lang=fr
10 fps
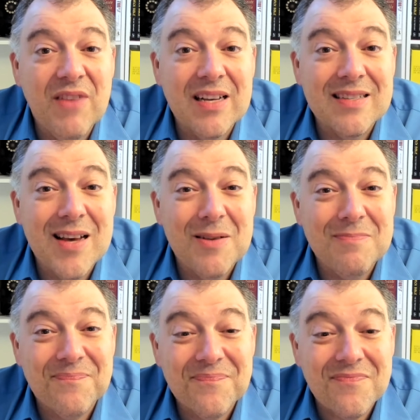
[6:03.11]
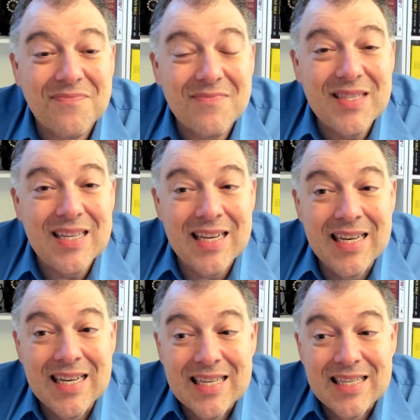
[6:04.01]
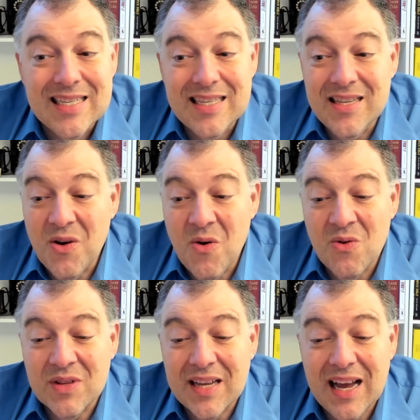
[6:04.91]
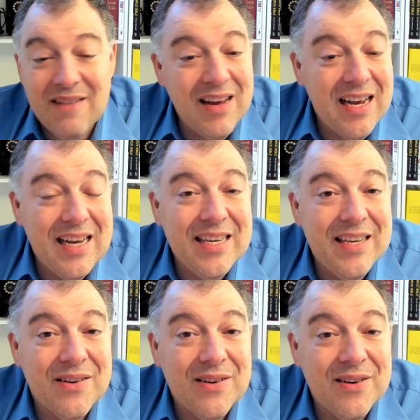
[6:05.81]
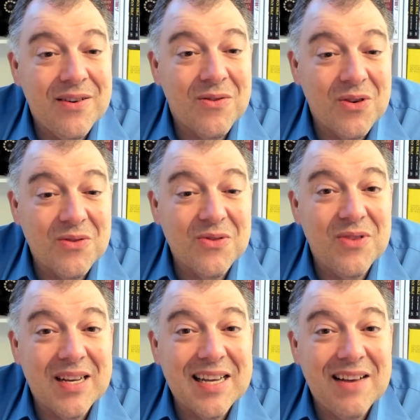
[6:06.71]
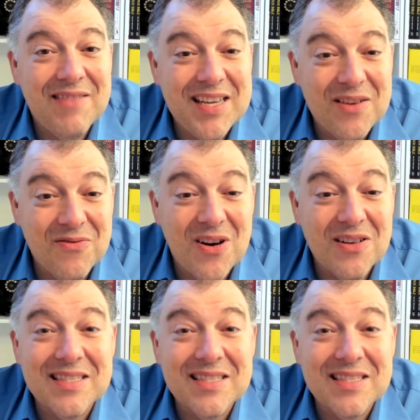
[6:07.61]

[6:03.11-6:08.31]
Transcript: ensemble. Sinon, on travaille, euh, on continue à travailler fort.